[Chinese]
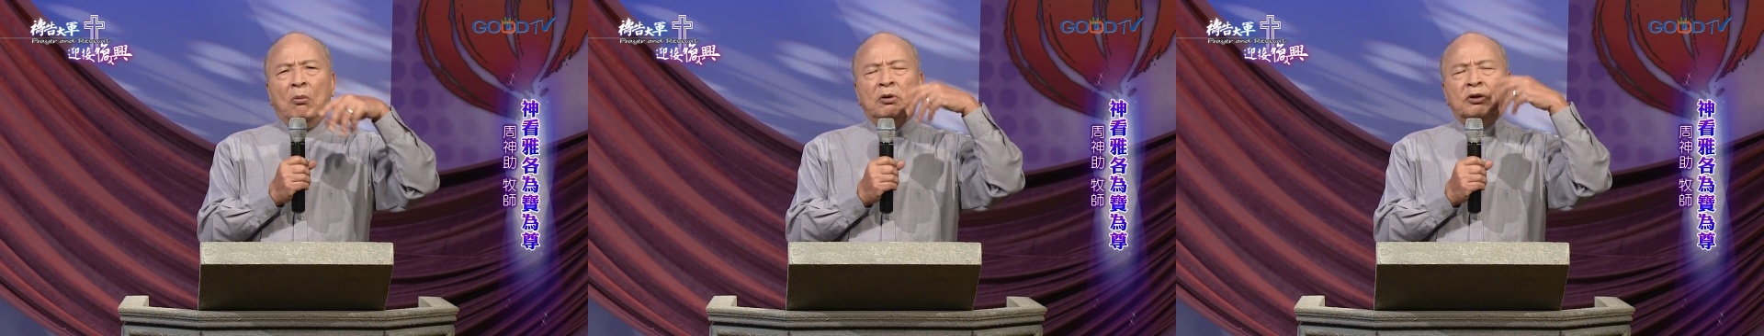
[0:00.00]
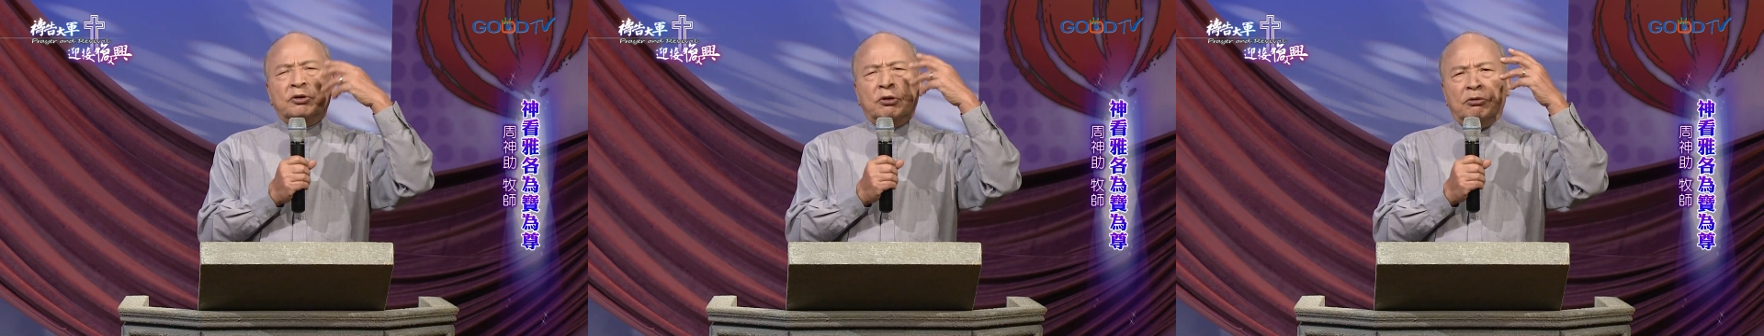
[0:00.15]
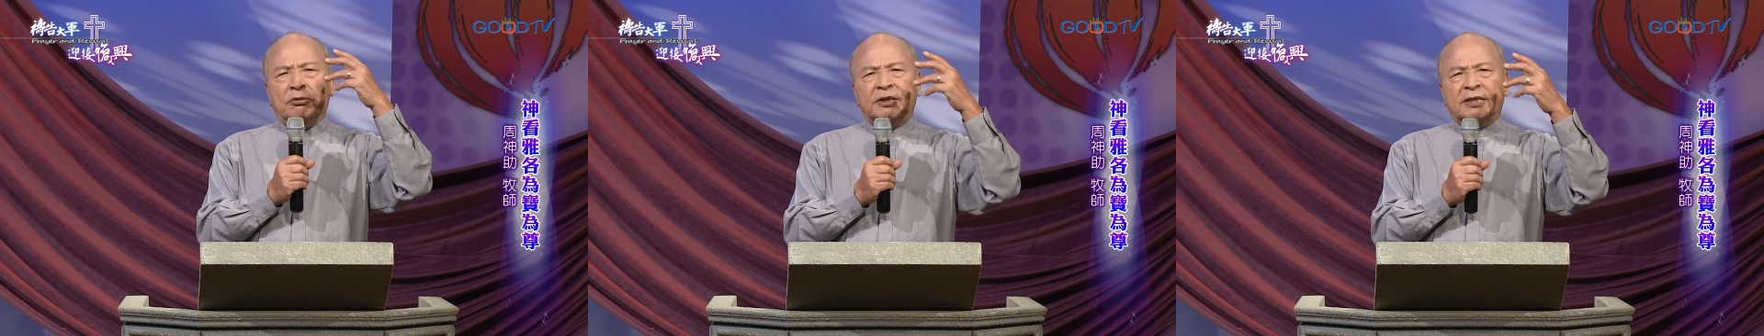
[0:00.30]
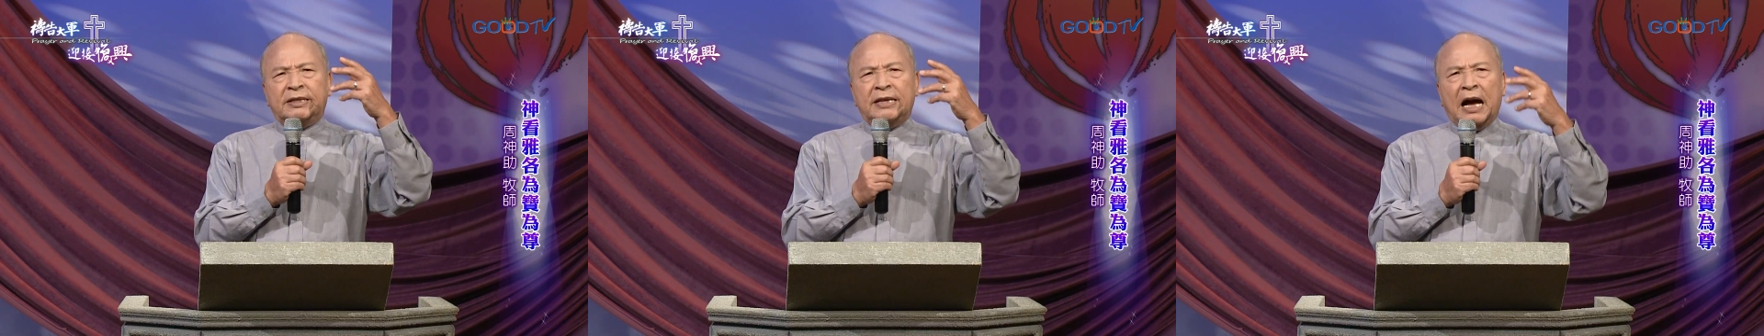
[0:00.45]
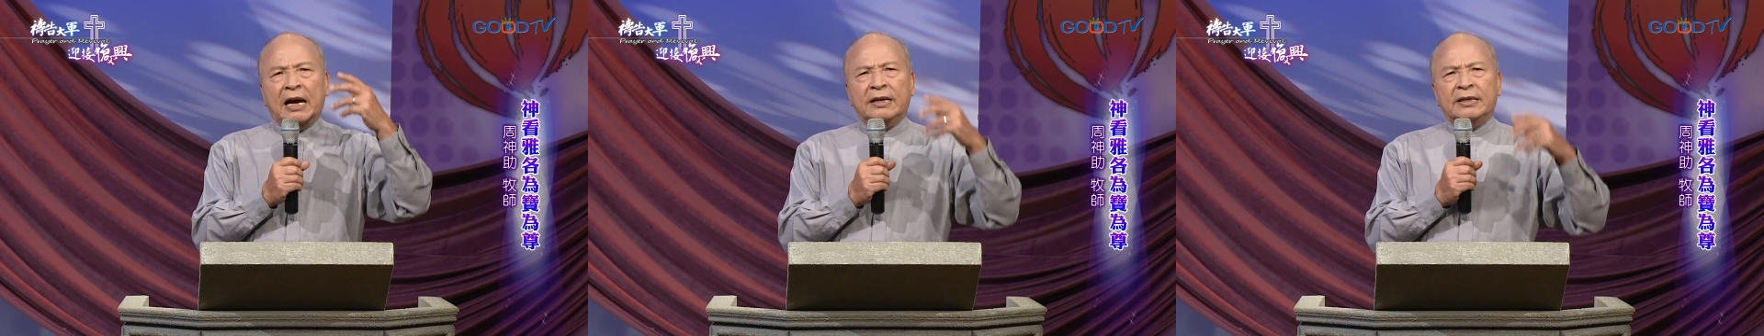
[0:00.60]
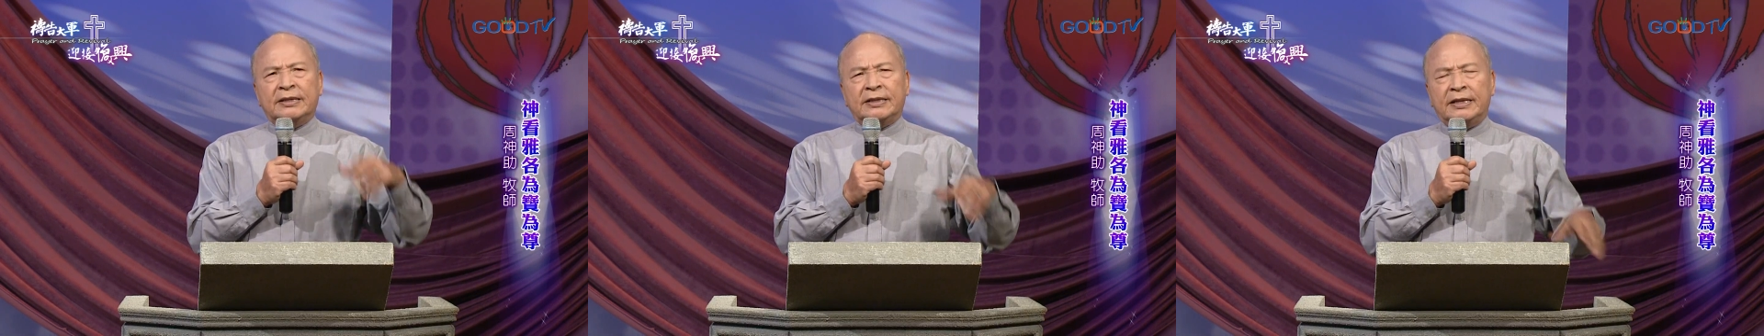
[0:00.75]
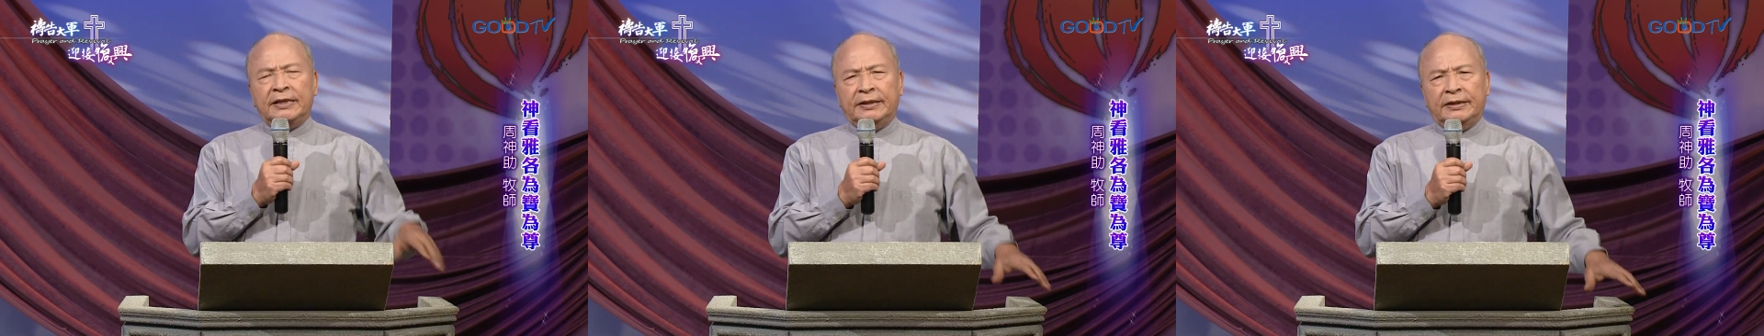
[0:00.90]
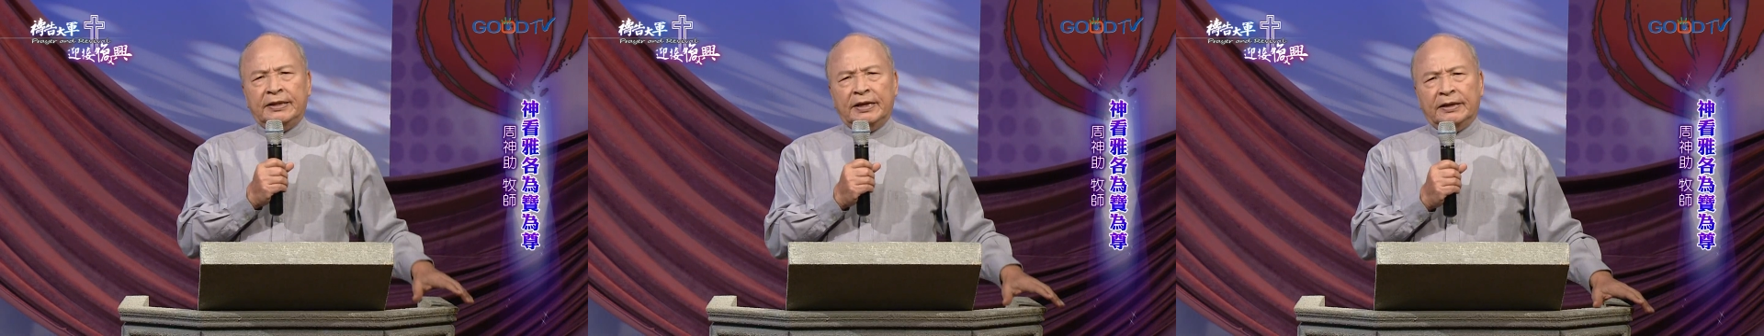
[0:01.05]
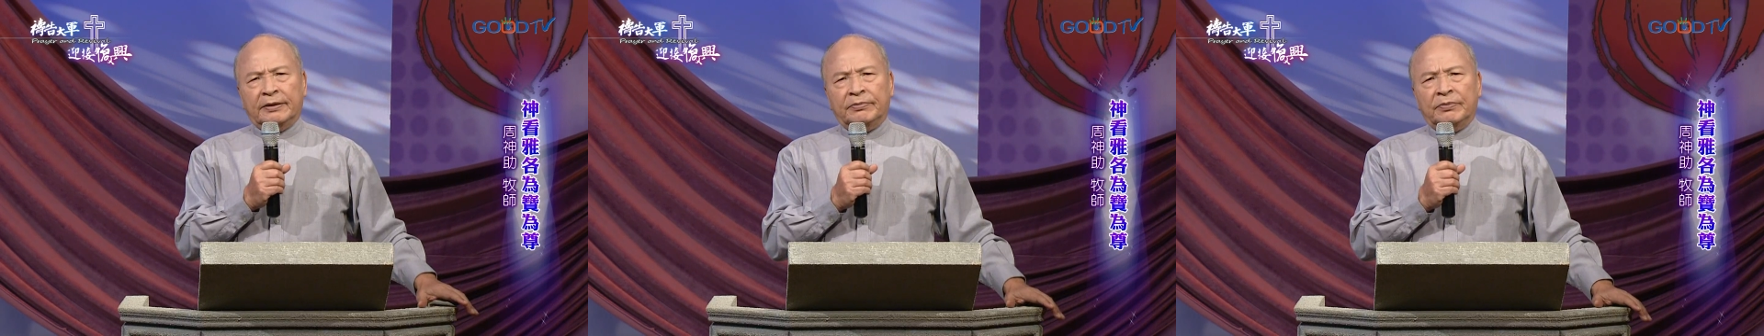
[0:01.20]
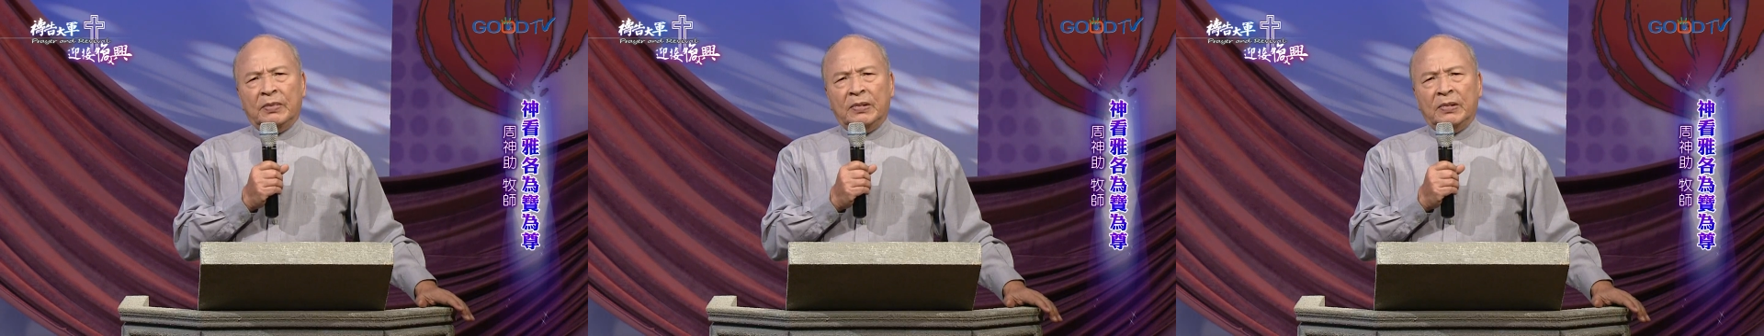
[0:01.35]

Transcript: 们所相信的，